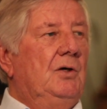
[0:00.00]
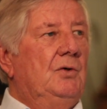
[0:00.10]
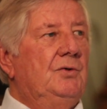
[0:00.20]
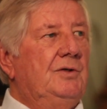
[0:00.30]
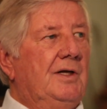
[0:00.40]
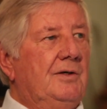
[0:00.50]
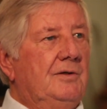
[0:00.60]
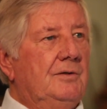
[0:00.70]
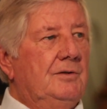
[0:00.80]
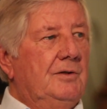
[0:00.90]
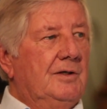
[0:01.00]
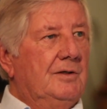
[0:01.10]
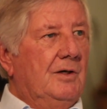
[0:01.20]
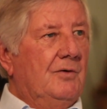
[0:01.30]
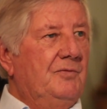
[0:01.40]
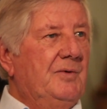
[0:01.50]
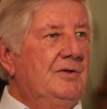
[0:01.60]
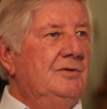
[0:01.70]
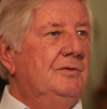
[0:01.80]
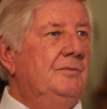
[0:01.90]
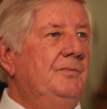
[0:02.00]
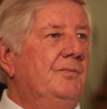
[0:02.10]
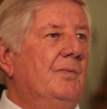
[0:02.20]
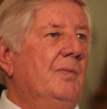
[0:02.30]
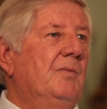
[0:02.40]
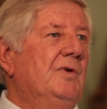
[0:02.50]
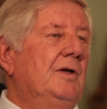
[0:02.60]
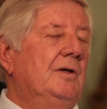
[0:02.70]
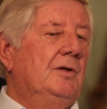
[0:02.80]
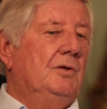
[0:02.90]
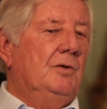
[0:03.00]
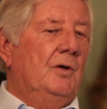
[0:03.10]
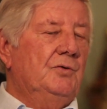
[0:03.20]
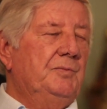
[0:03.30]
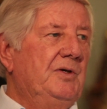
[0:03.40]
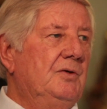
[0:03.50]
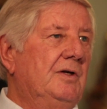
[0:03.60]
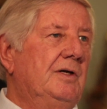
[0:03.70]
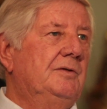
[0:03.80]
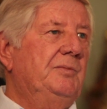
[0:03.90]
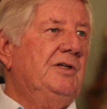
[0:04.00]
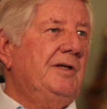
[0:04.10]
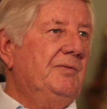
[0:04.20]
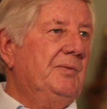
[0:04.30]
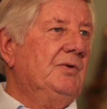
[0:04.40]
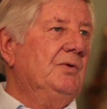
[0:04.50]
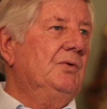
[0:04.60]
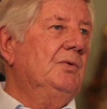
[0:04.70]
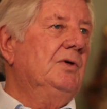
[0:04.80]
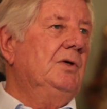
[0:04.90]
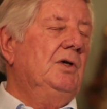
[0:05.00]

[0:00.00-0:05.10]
und dann äh, einen kaufmännischen mit einer Ausbildung als Betriebspsychologe.